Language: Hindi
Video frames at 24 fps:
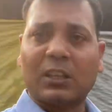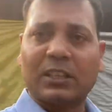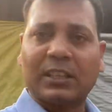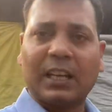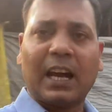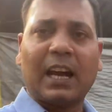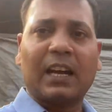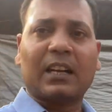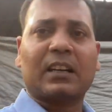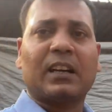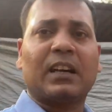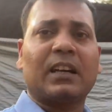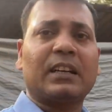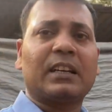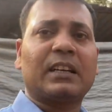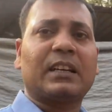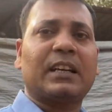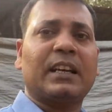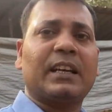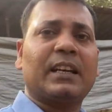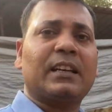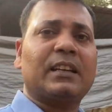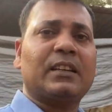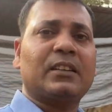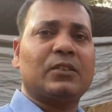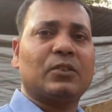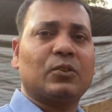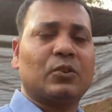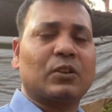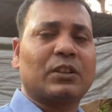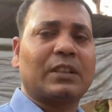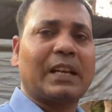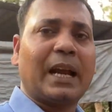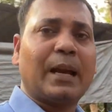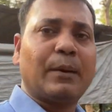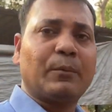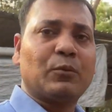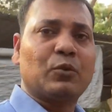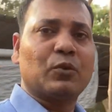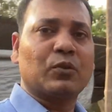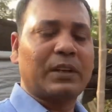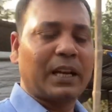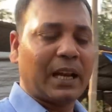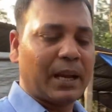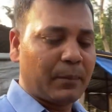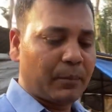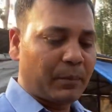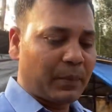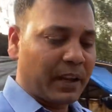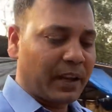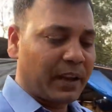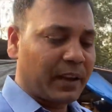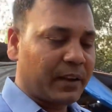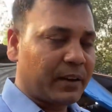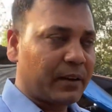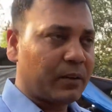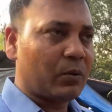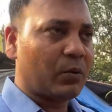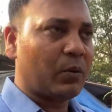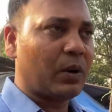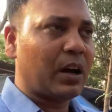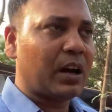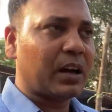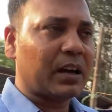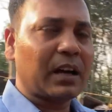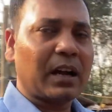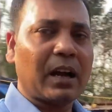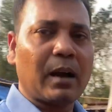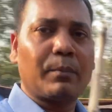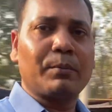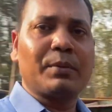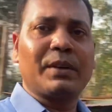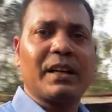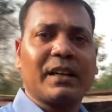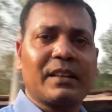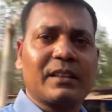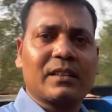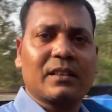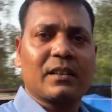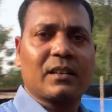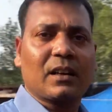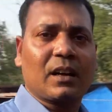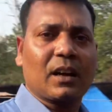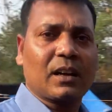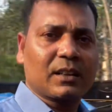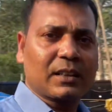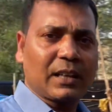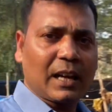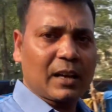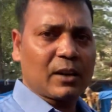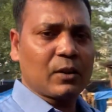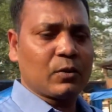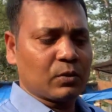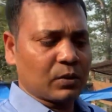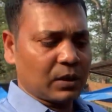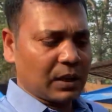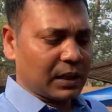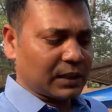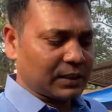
झारखंड के जो टाइम टू टाइम मैं वहाँ का अपडेट करता रहूंगा